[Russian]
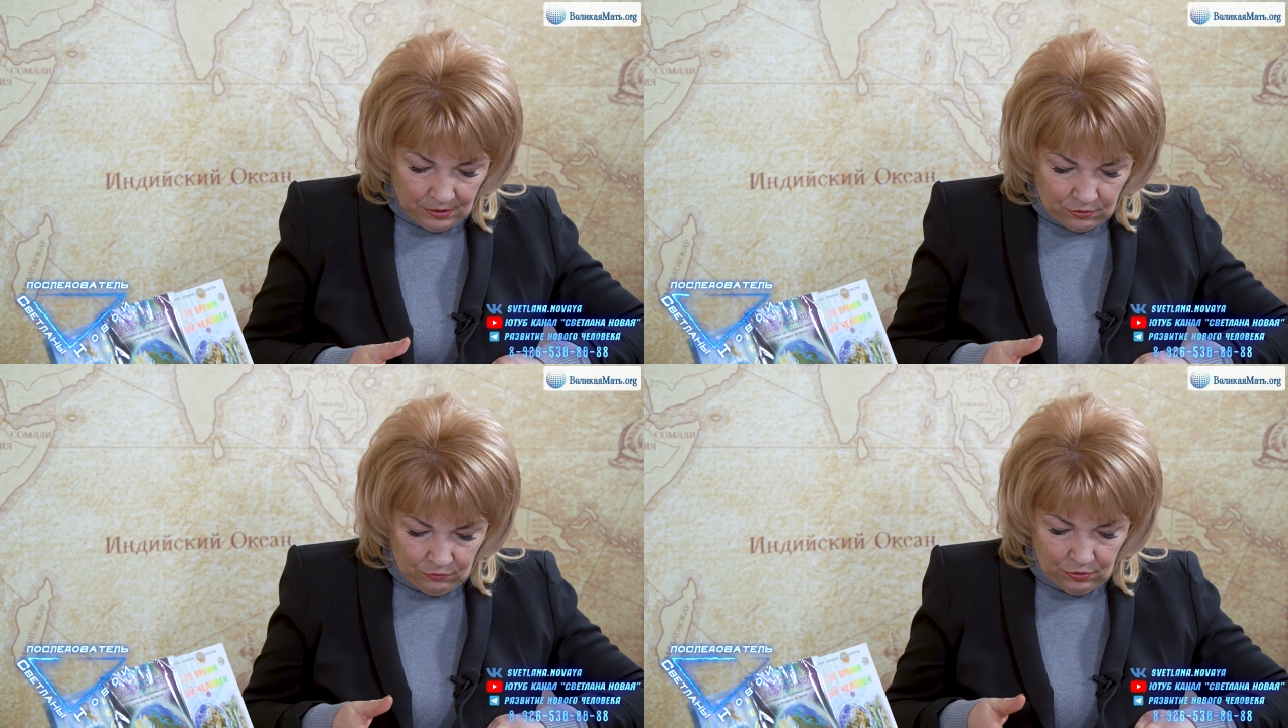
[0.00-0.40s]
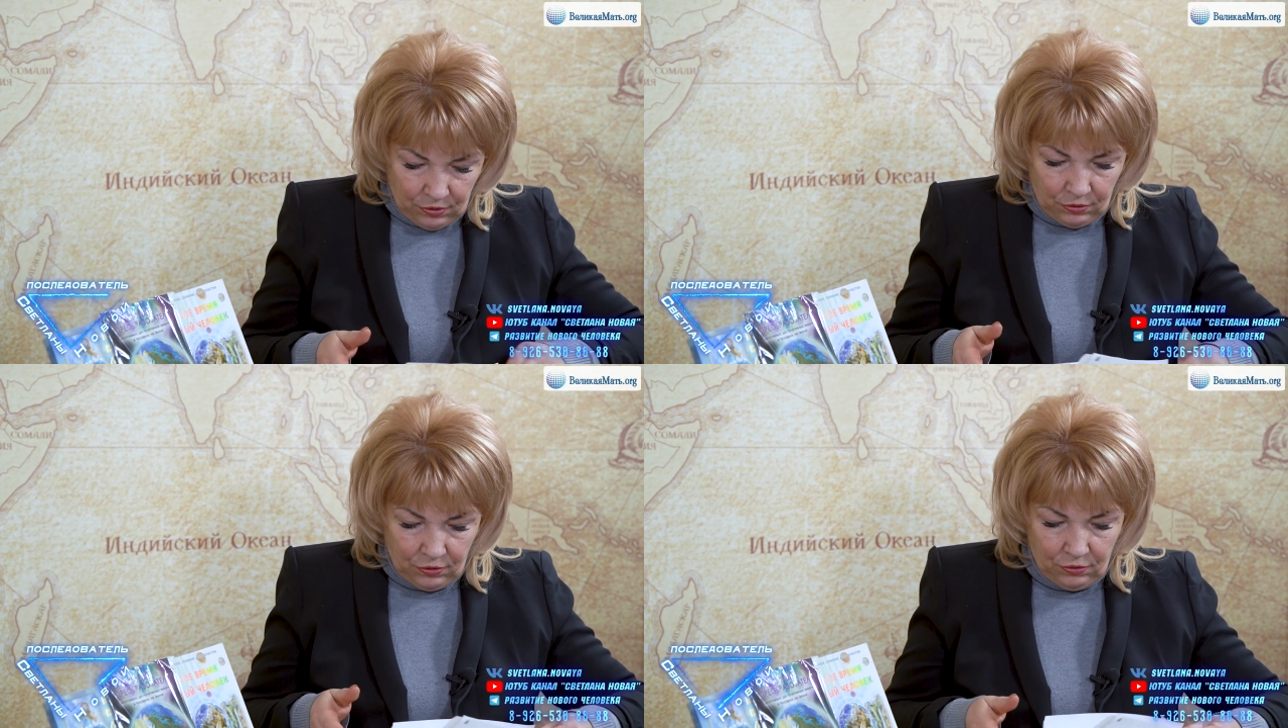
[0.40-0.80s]
ру,
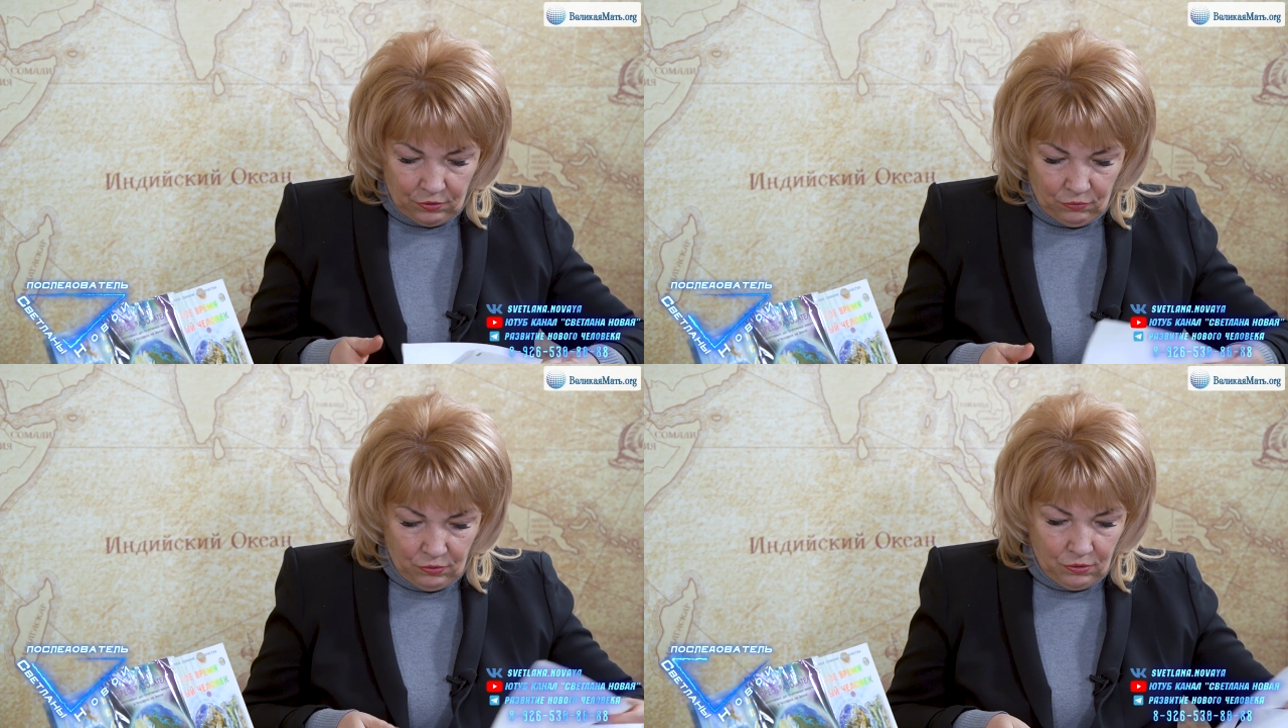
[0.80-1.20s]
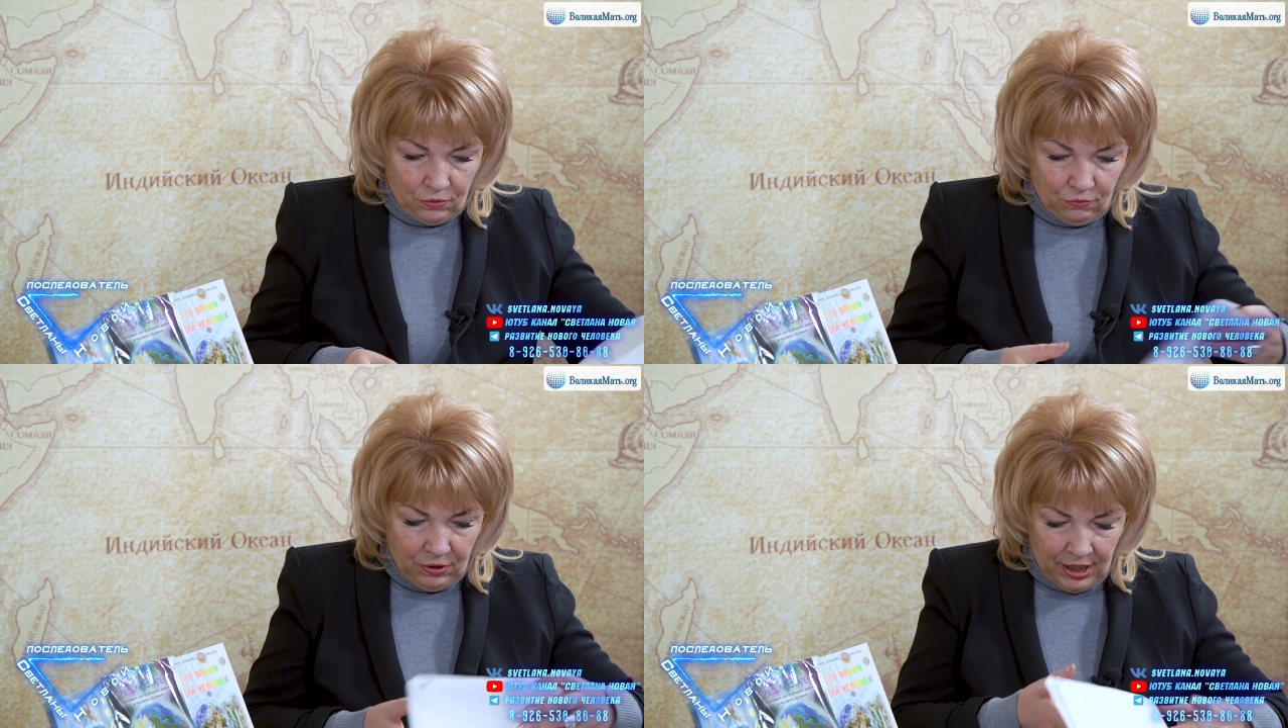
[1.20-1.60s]
реакцию, ру,
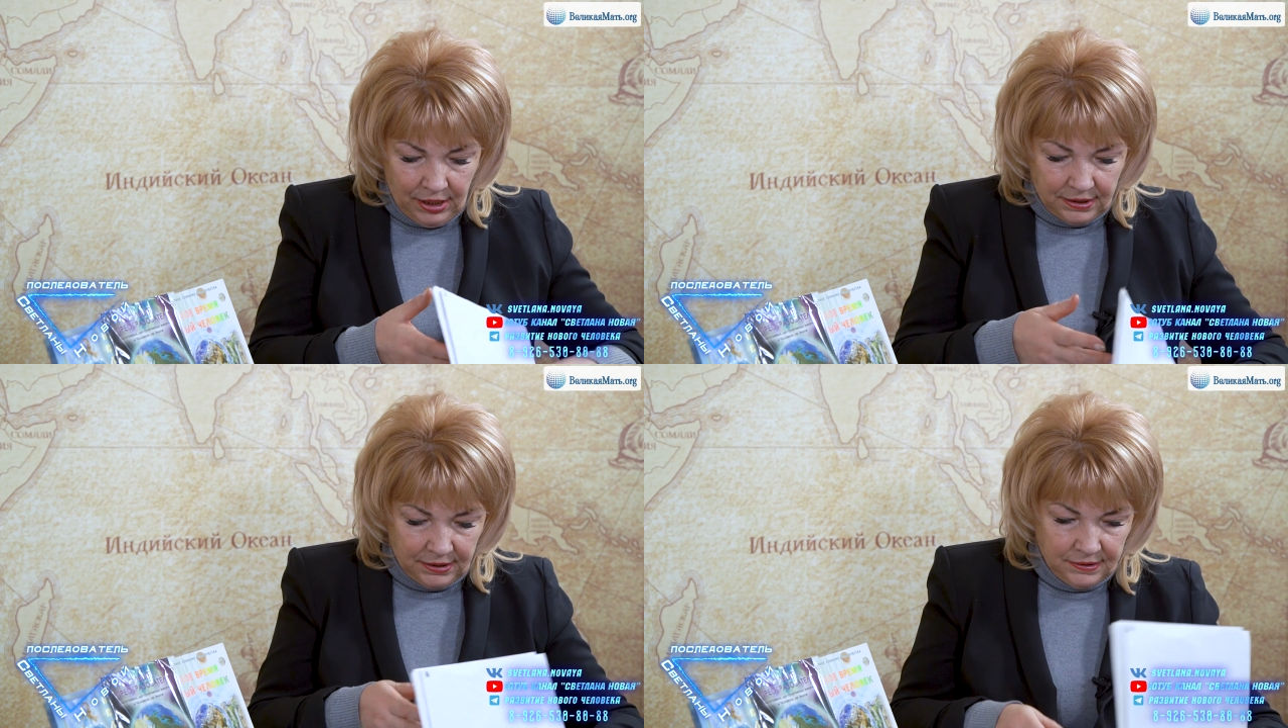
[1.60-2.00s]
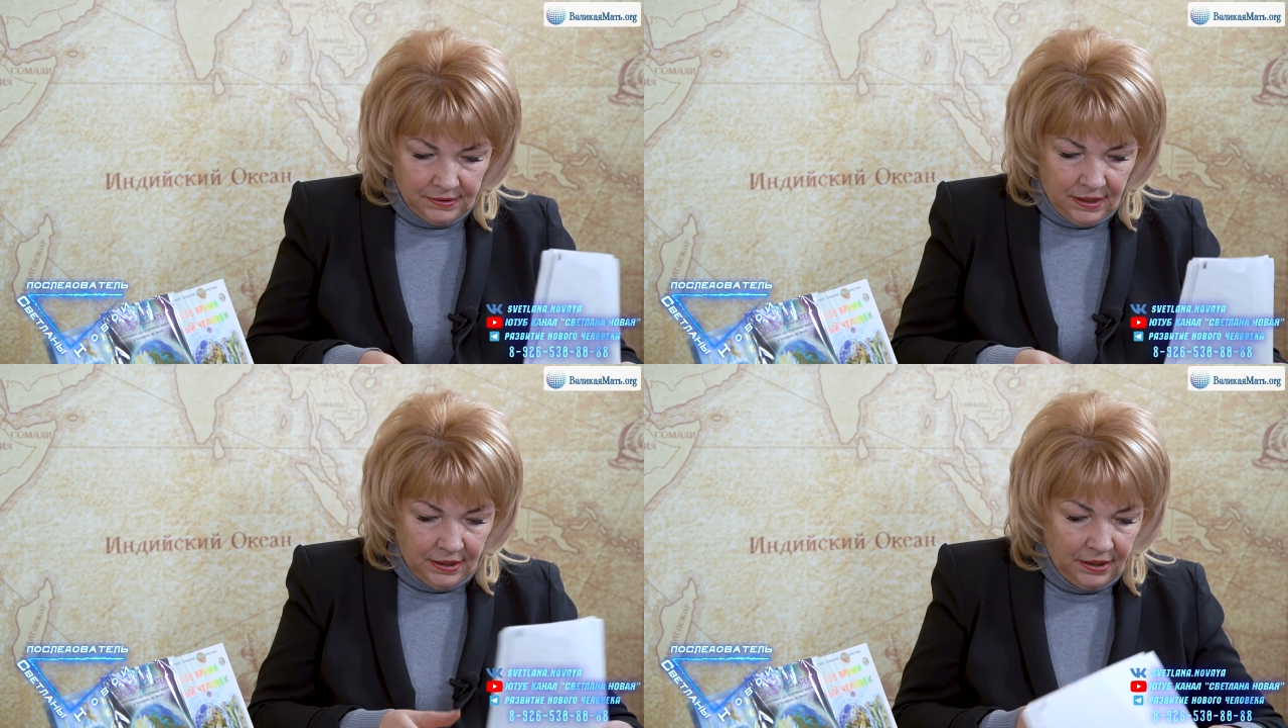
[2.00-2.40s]
да? ругаетесь, угу. да,